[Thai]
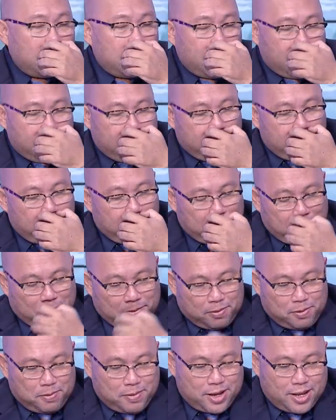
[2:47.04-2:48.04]
ดอย่างนี้ด้วยผ
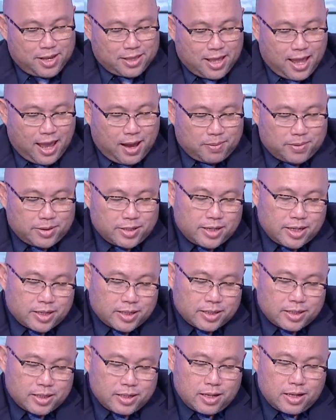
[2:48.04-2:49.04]
มก็ไม่ได้ตามเรื่อง
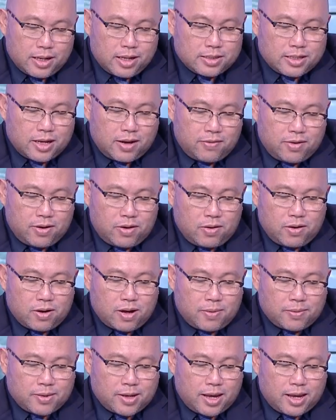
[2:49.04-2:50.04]
จาวิโรจ
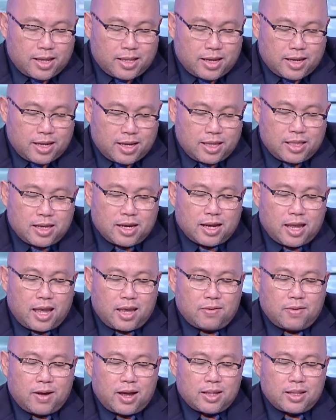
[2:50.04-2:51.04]
น์กับเก๋เนี่ยคิดยังไง
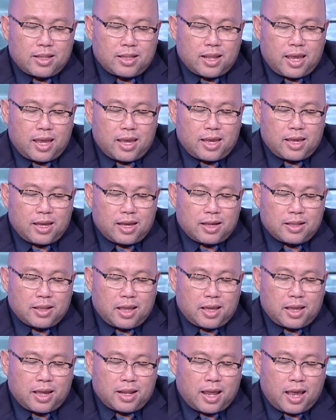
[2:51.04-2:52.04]
ว่าใน
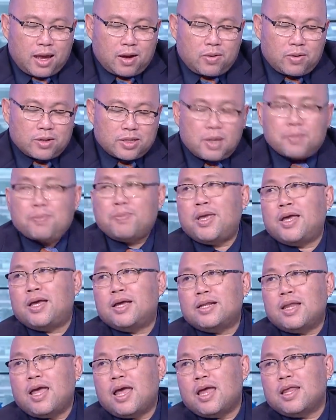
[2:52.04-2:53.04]
ในอนาคต 10 ปี
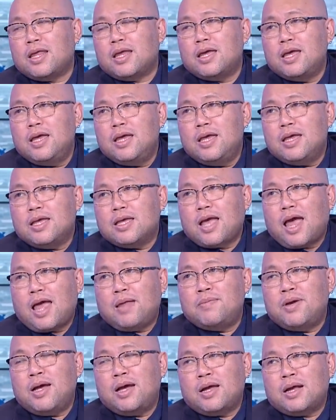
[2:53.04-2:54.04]
ข้างหน้าเนี่ยกา
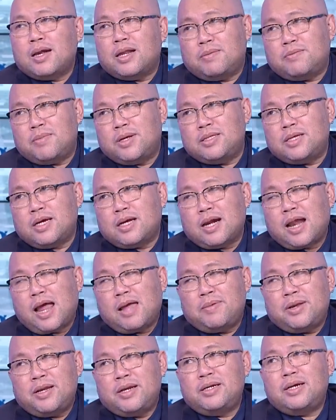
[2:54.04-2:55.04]
รเมืองอังกฤษมันจะก
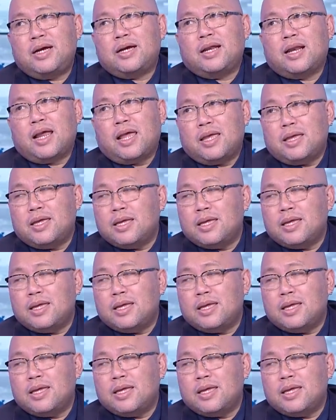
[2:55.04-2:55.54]
ลายเป็นเรื่องอะไร